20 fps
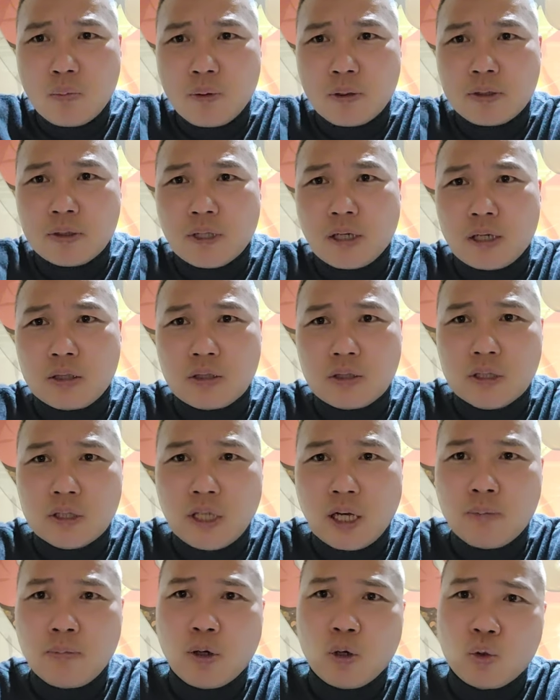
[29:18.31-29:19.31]
퍼져나가서
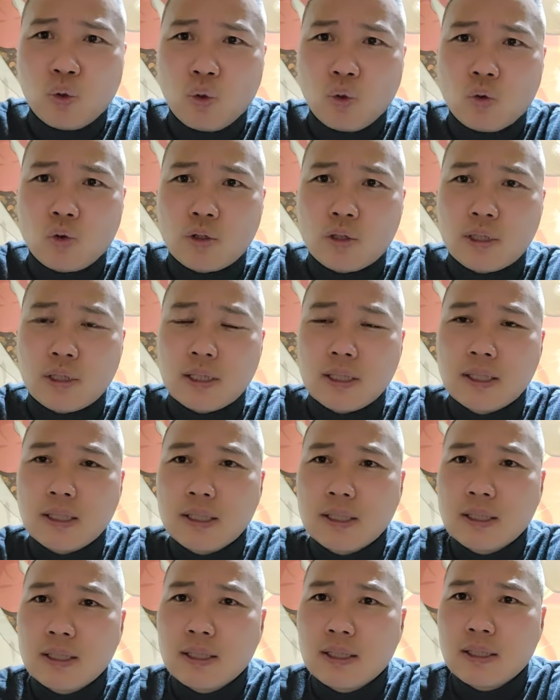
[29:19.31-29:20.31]
이상한 말로 돌아오는데
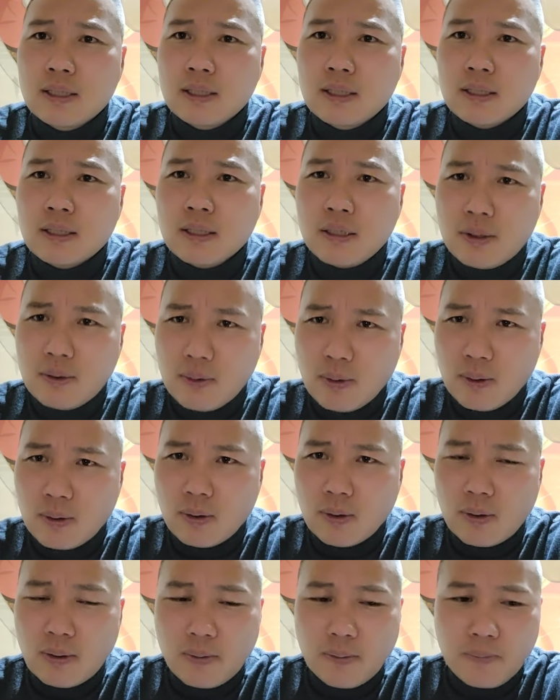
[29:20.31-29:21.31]

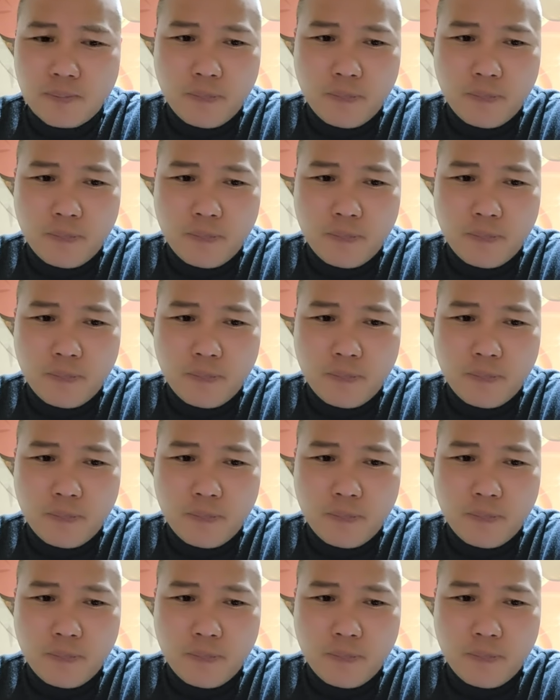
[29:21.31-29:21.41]
그리고